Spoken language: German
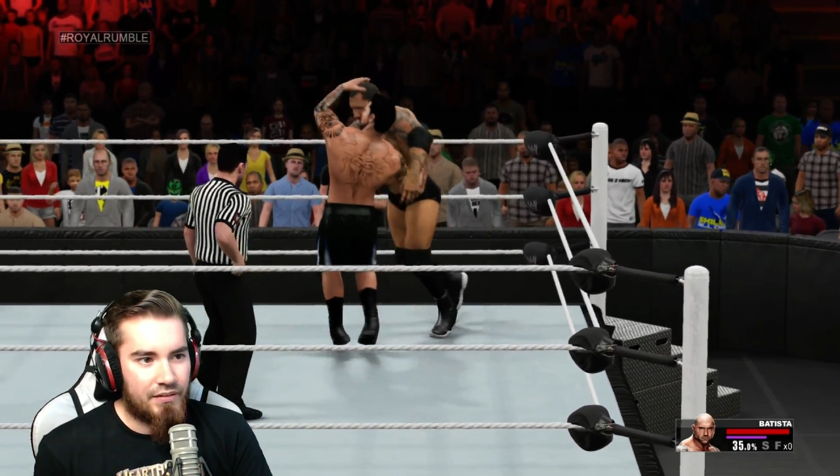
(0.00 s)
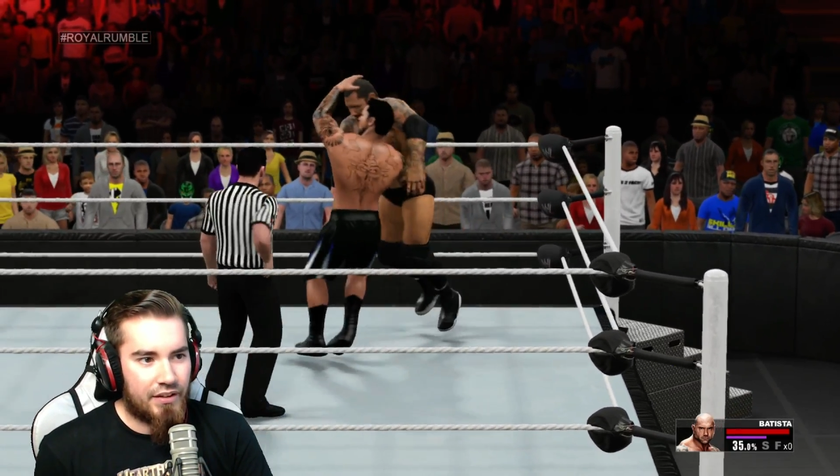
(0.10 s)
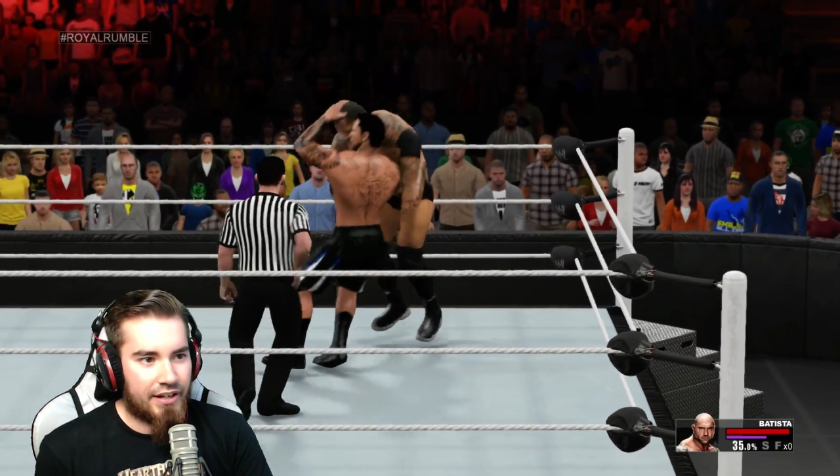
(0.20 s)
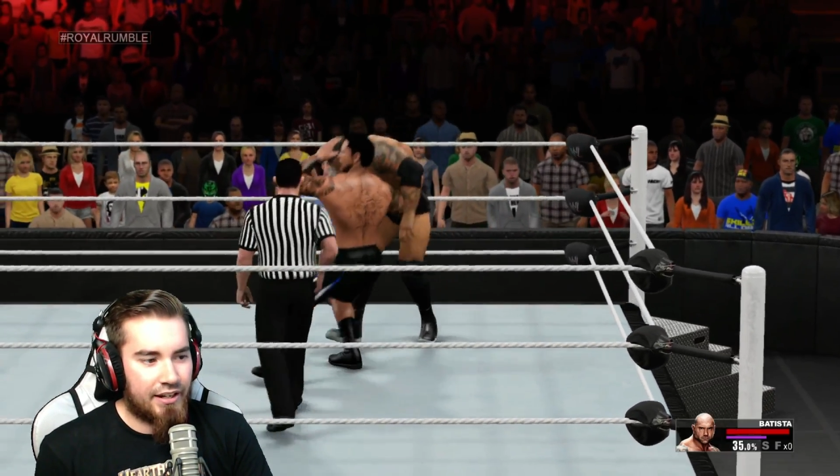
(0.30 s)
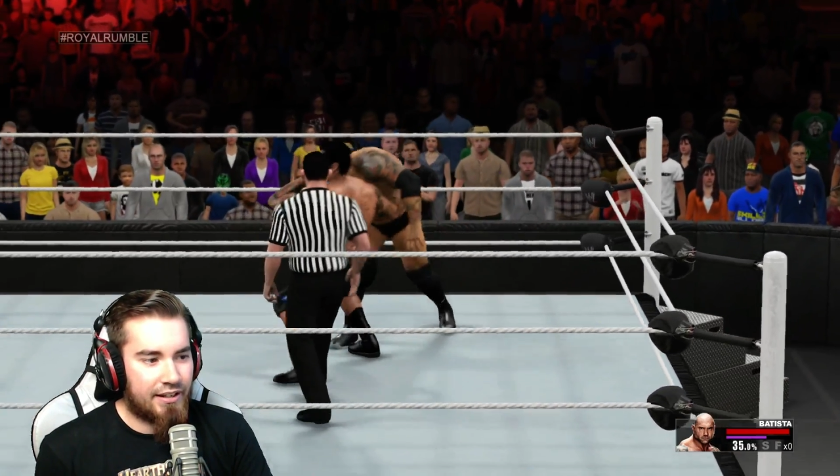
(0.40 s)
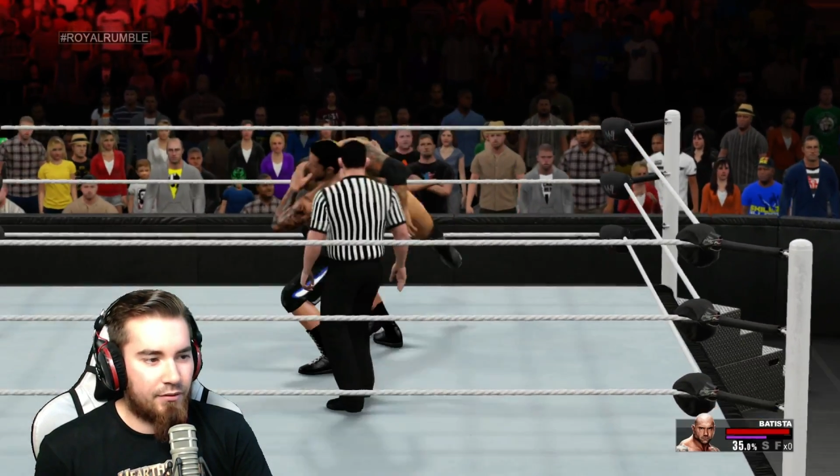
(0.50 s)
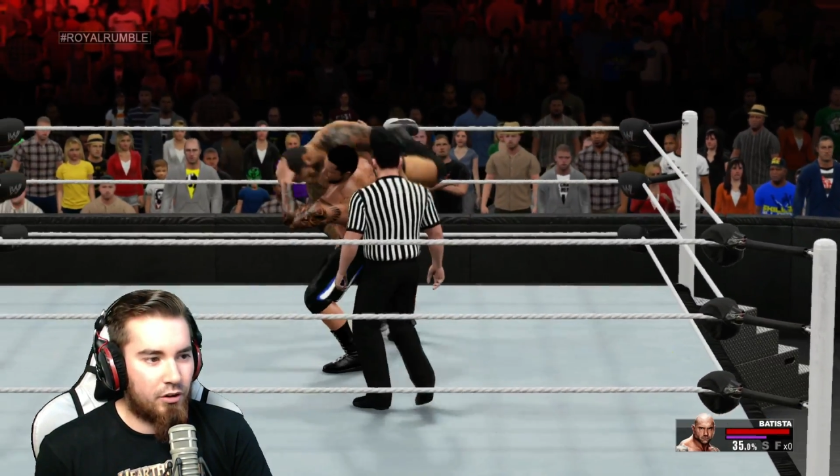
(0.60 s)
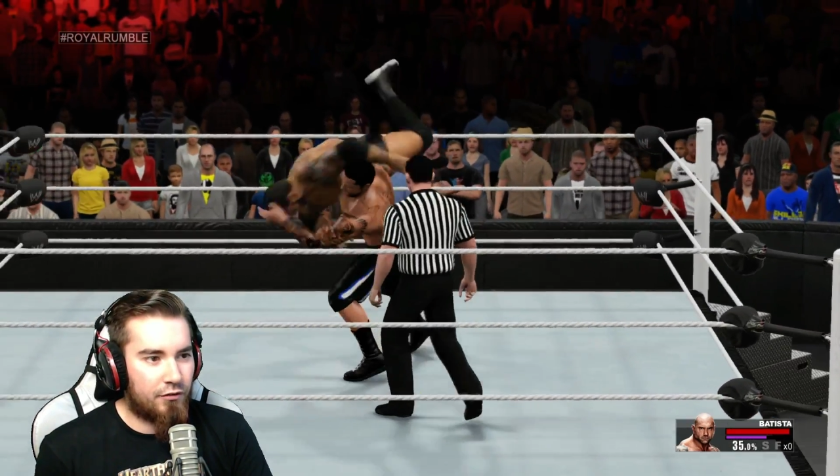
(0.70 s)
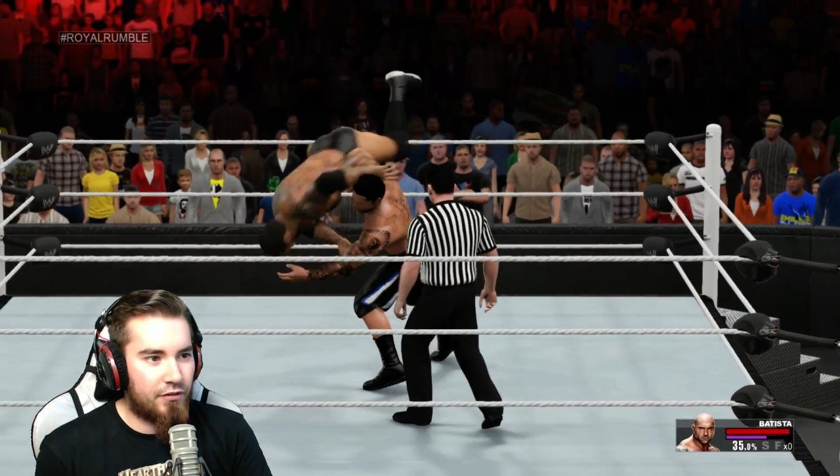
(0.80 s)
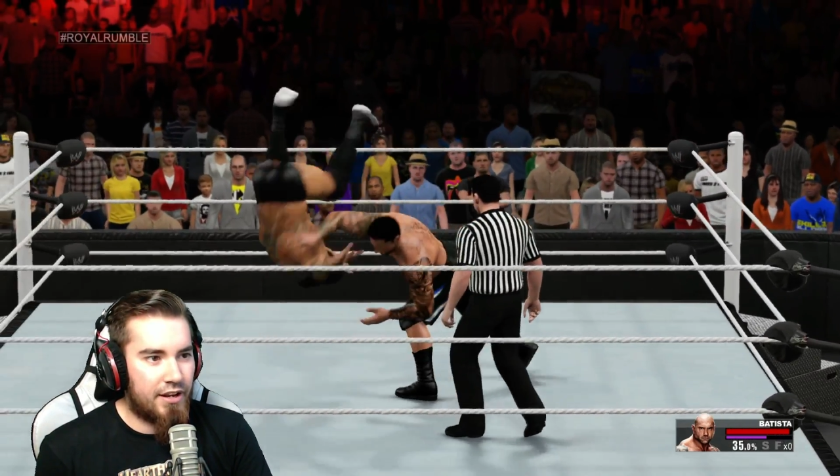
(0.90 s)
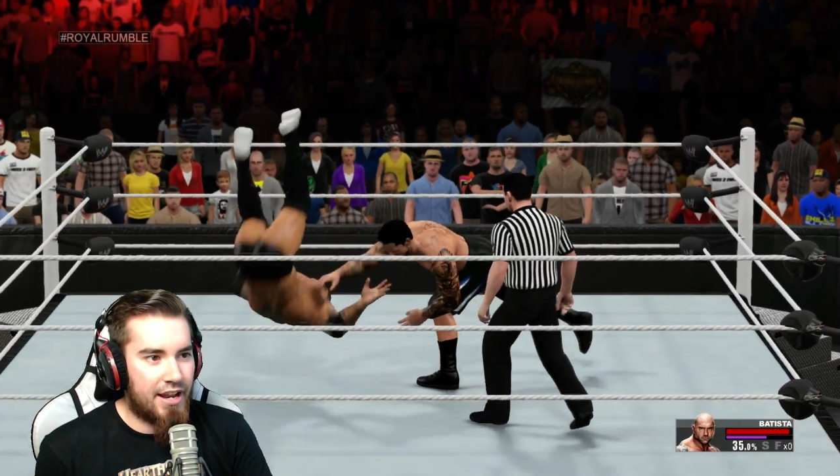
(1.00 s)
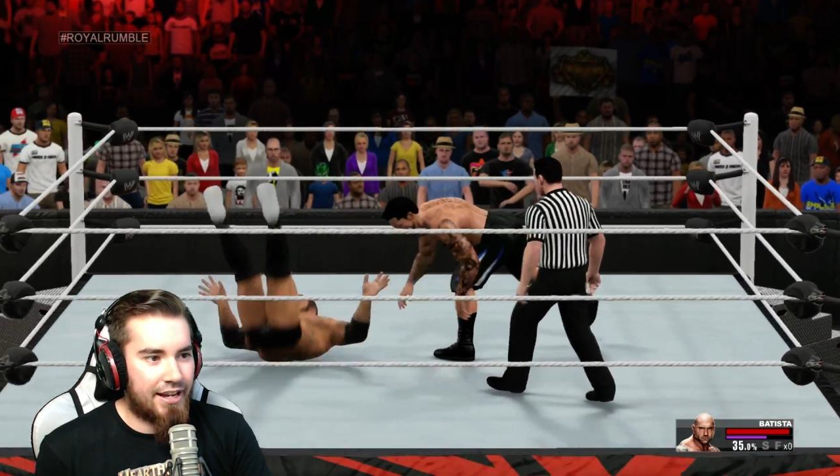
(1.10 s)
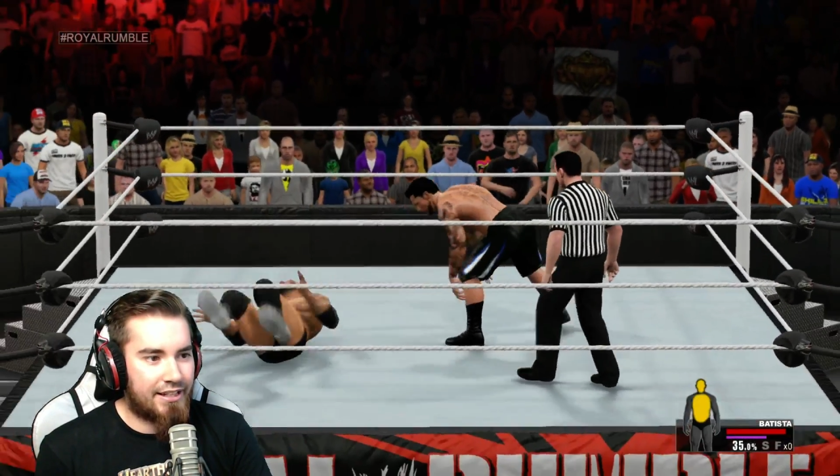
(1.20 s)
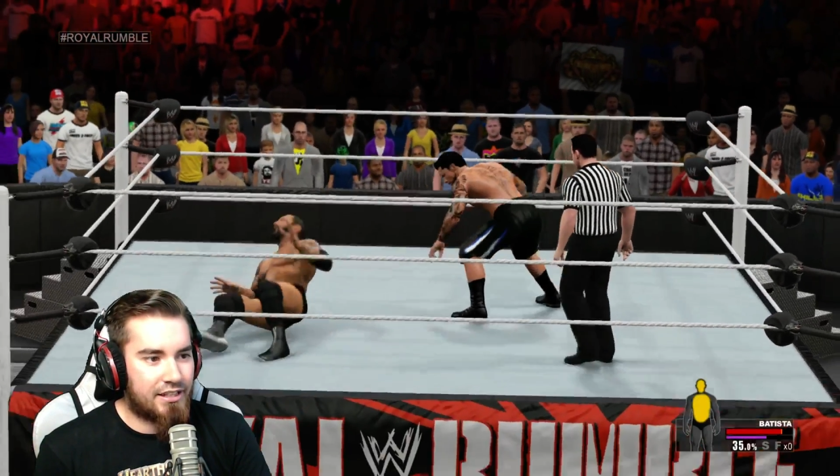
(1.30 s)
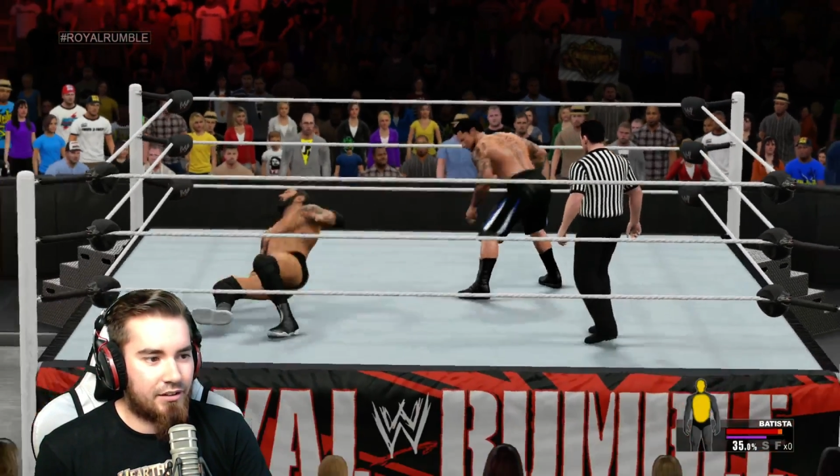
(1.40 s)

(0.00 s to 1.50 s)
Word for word: Da kennt der Wolf nichts.